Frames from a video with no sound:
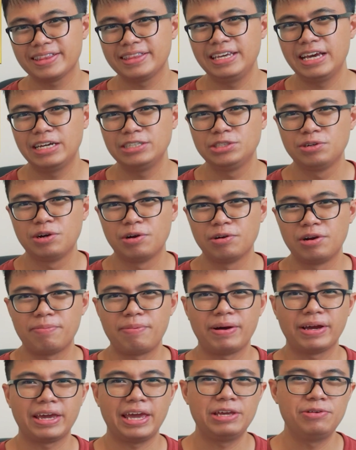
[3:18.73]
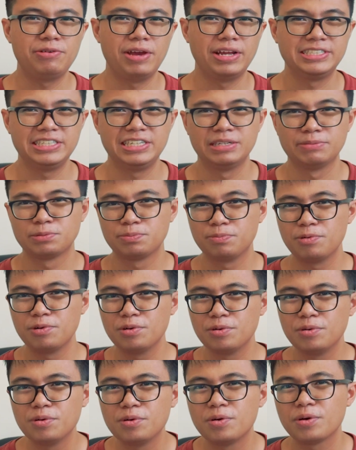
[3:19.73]
dia juga udah pakai UHD
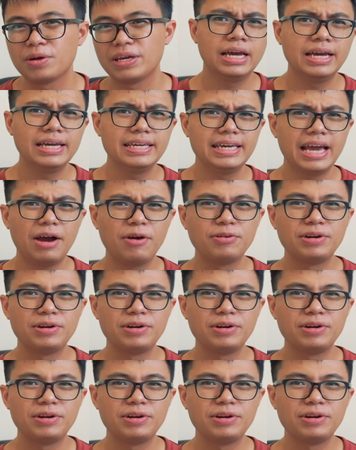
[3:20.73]
610 yang